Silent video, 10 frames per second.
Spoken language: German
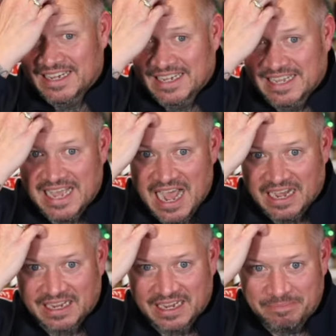Ja,
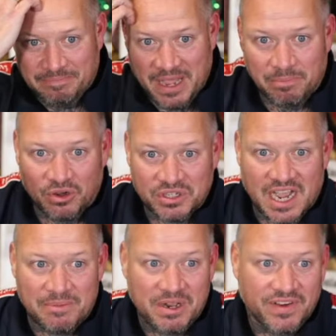per Post
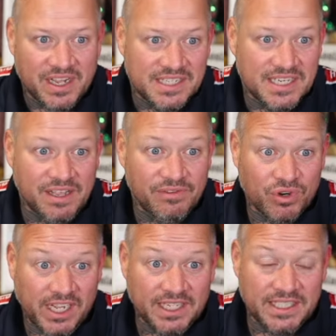kam etwa eine CD von
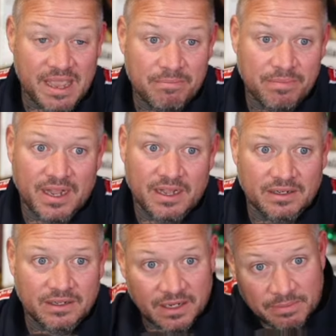Erich
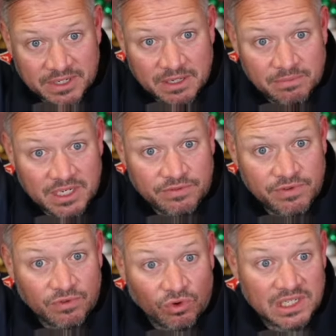Kemper äh, mit dem Lied
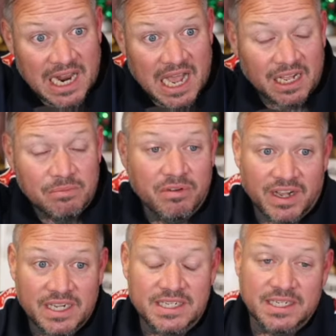Wir wollen klare
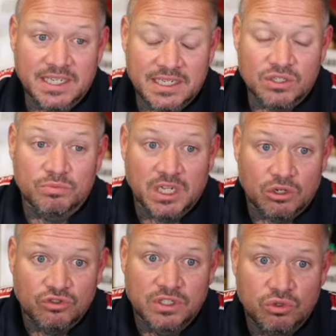Beweise. Da geht es um die
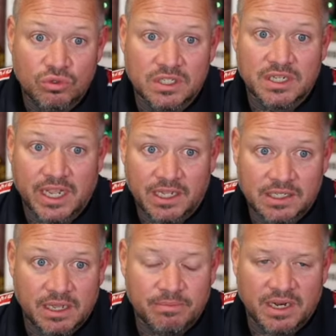Auschwitz-Lüge. Erich
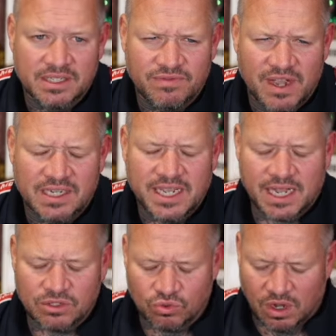Kemper, das war, der
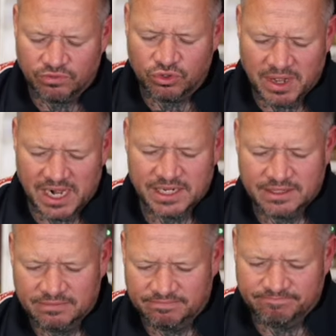hat so auf so einem
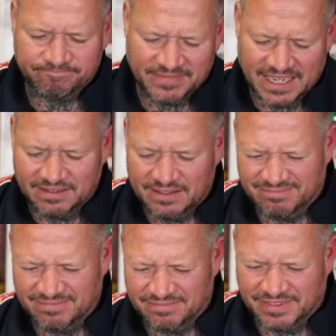alten,
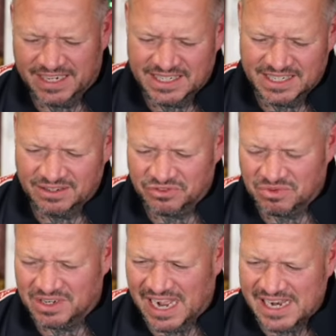weiß ich nicht, auf so
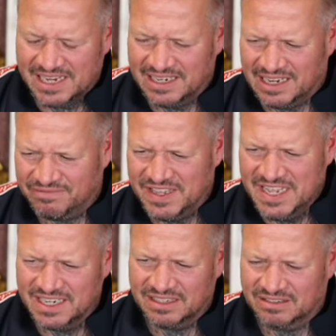einem alten
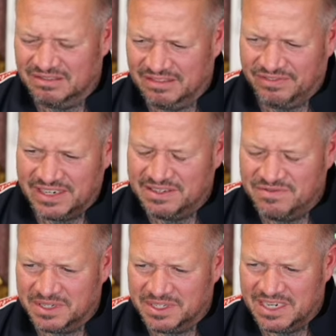Klavier, ich weiß nicht, wie
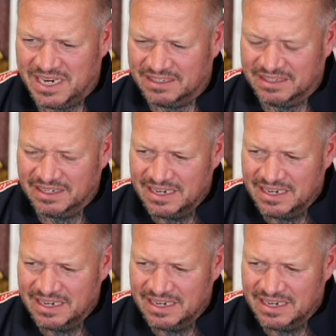nennt.